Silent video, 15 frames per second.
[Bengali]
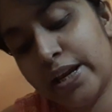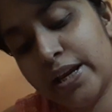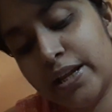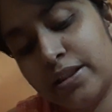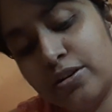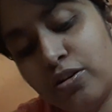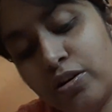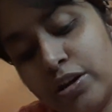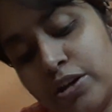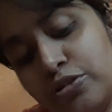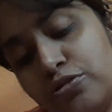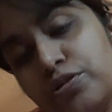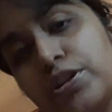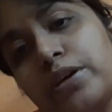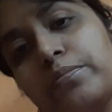এক্ষেত্রে অনেক
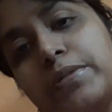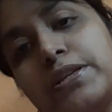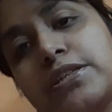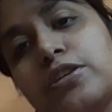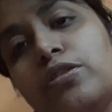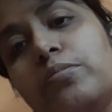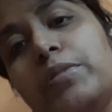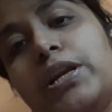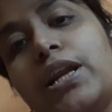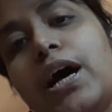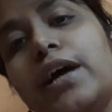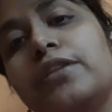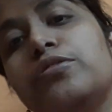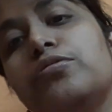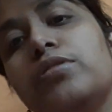কিছুই দেখবে যেগুলো আমি
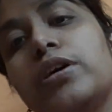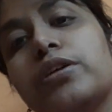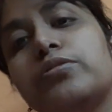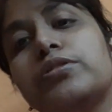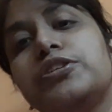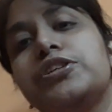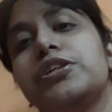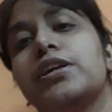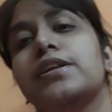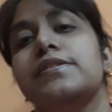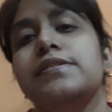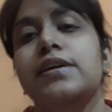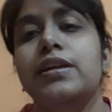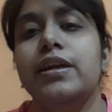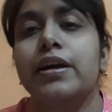লাইন তুলে কোয়েশ্চেন
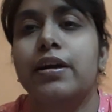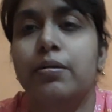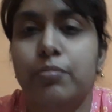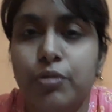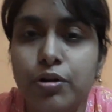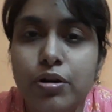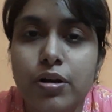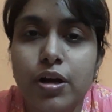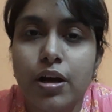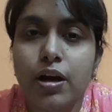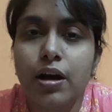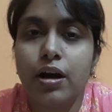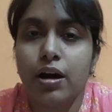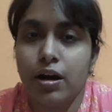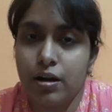আনসার লেখাবো
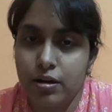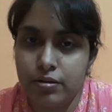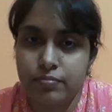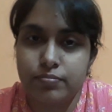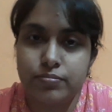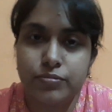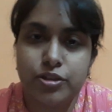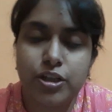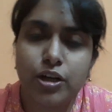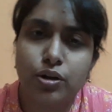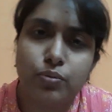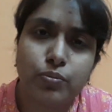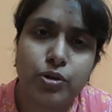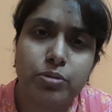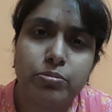
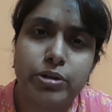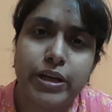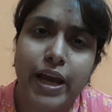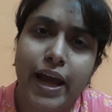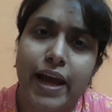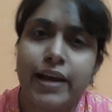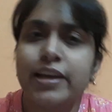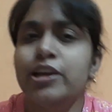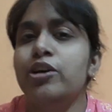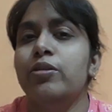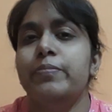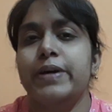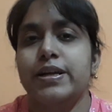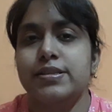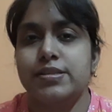সেগুলো মোটামুটি একই
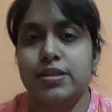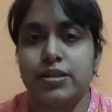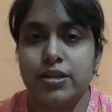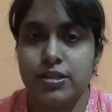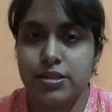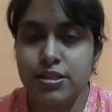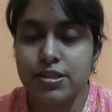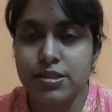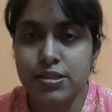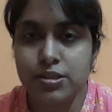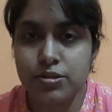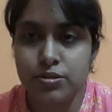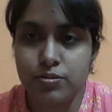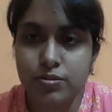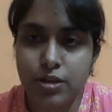হবে আনসারটা জাস্ট
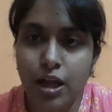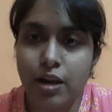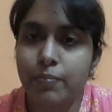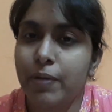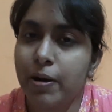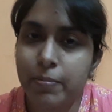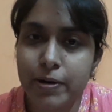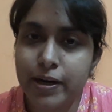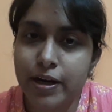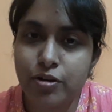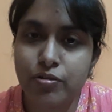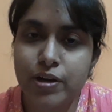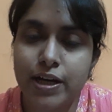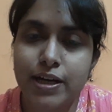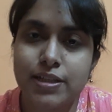তাহলে বারবার কেন
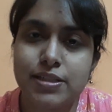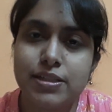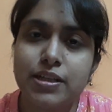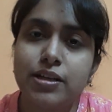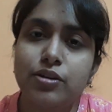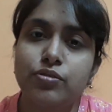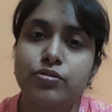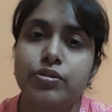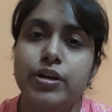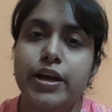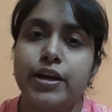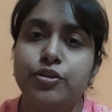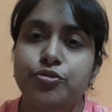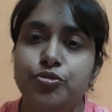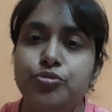লেখাচ্ছি কারণ
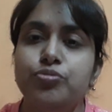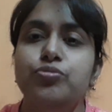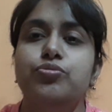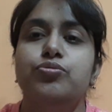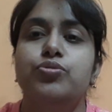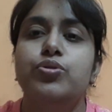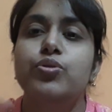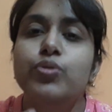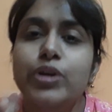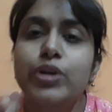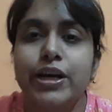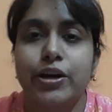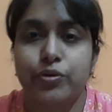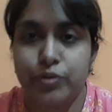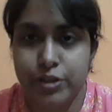একটু
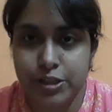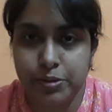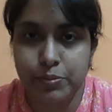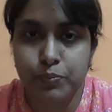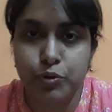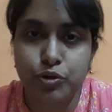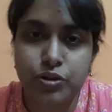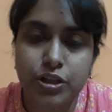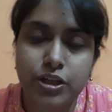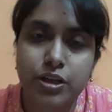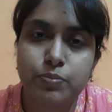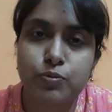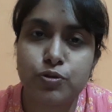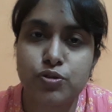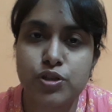ঘুরিয়ে হয়ে যাবে প্রত্যেক
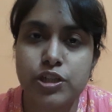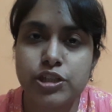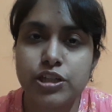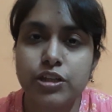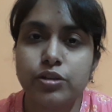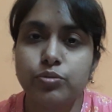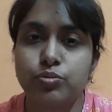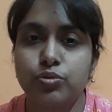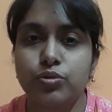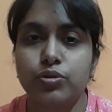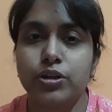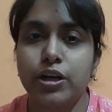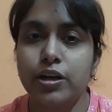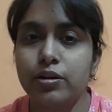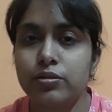প্রশ্নের সাথে
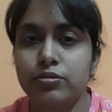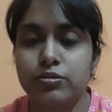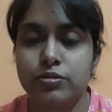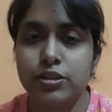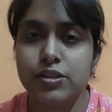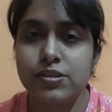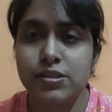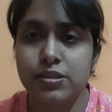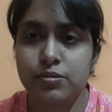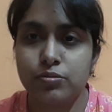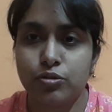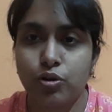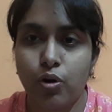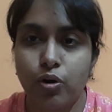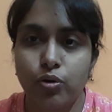উত্তরটার জাস্ট
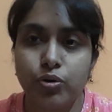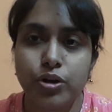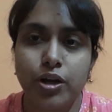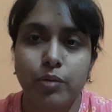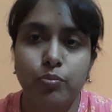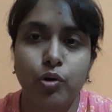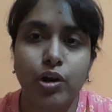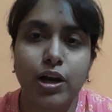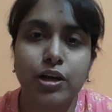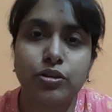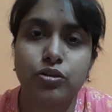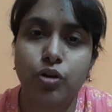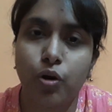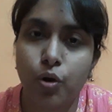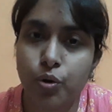ধরনটা বলার
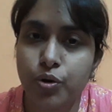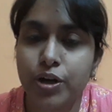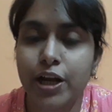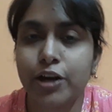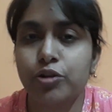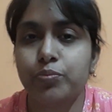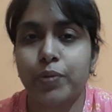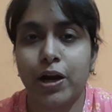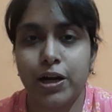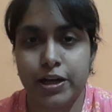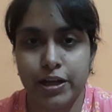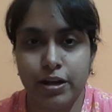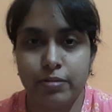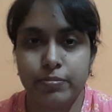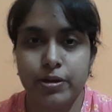ধরনটা একটু
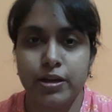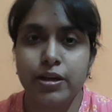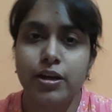পাল্টে যাবে